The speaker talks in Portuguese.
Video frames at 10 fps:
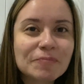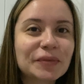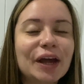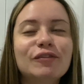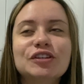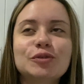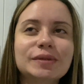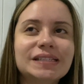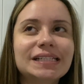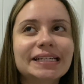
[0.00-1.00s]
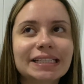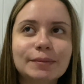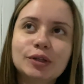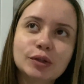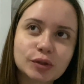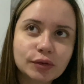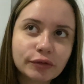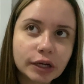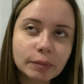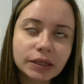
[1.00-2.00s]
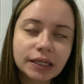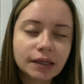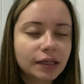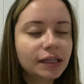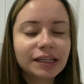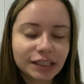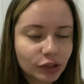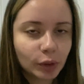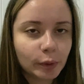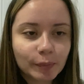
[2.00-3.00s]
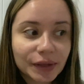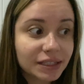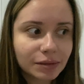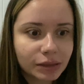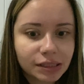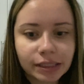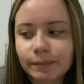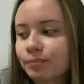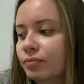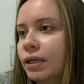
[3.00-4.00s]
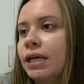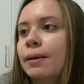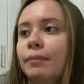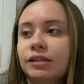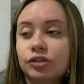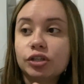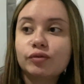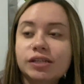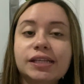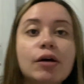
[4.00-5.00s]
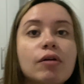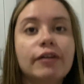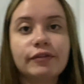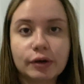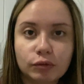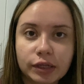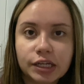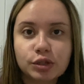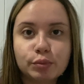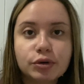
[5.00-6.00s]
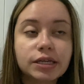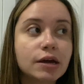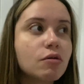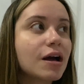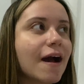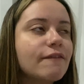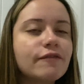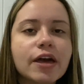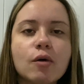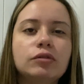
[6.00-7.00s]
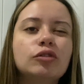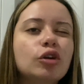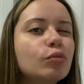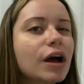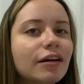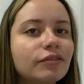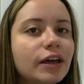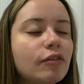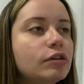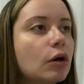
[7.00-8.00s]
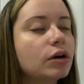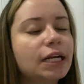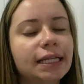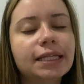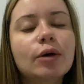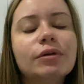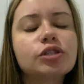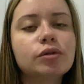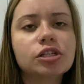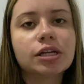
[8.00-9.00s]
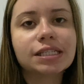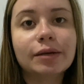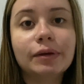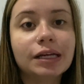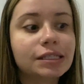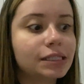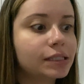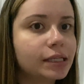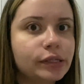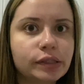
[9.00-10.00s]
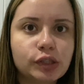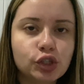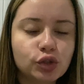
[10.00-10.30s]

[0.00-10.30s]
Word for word: Aí eu vejo, tipo assim, 30 minutos do filme e durmam. É sempre assim. Mas hoje eu fiz até um café com leite, porque café, quando eu tomo café, eu fico acordada até umas duas horas da manhã assim, sem sentir